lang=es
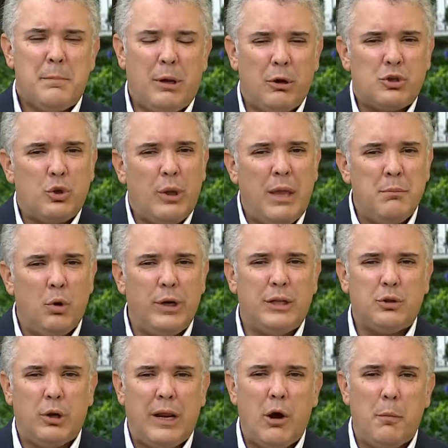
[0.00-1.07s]
Pero estoy en
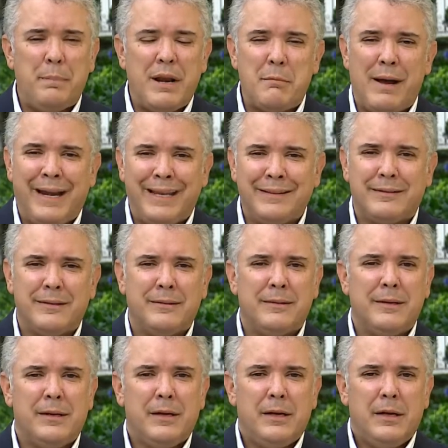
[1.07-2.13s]
monitoreo permanente
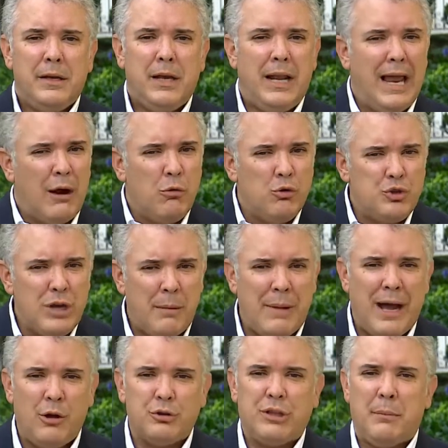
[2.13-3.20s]
y le hago un
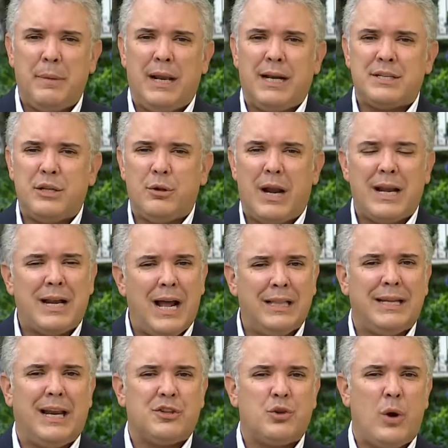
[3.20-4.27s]
llamado también al señor
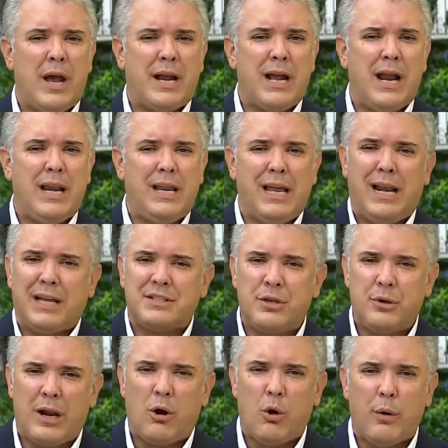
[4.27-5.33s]
alcalde de la ciudad de Cali y a la
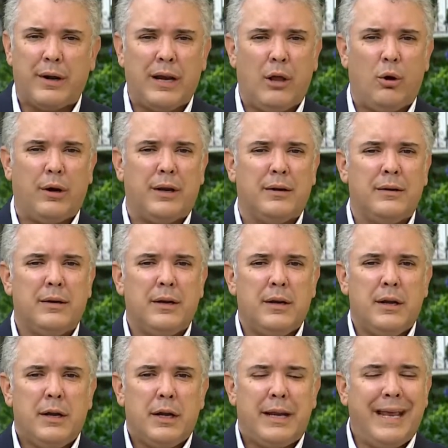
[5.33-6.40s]
señora gobernadora,
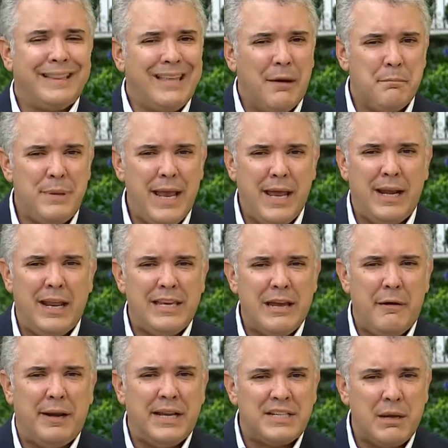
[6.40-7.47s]
que también le
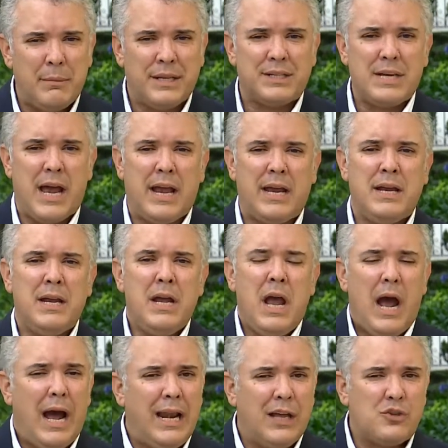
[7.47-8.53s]
lleven ese mensaje
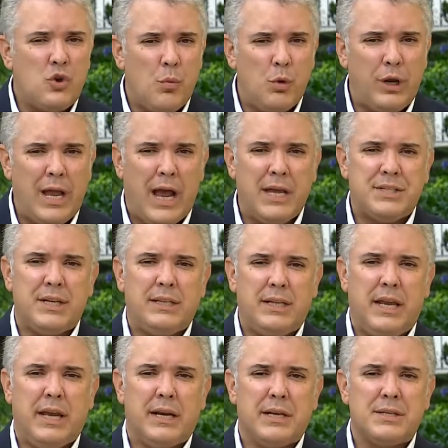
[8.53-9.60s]
a las comunidades
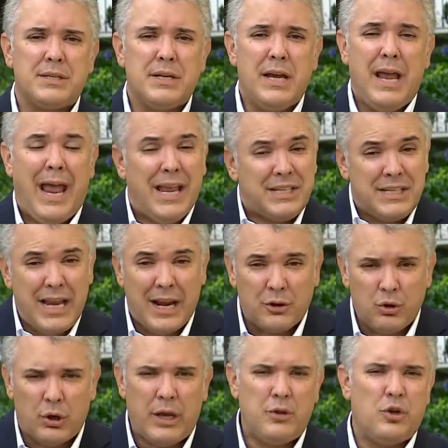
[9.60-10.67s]
indígenas. Es
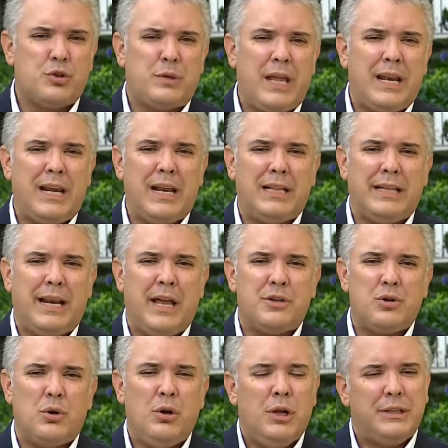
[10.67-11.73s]
cierto que ellos tienen el
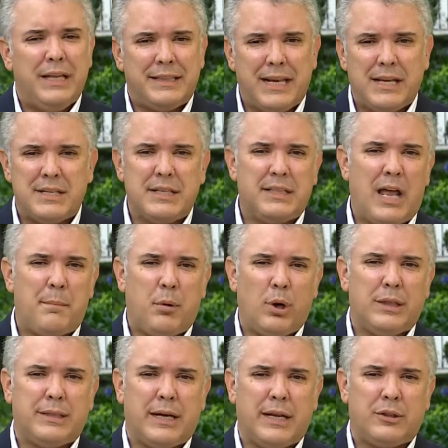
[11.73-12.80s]
derecho de transitar
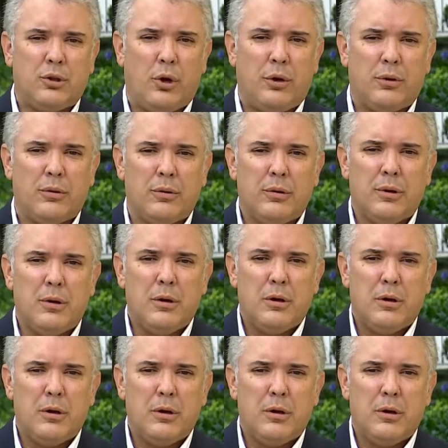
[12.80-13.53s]
por el territorio,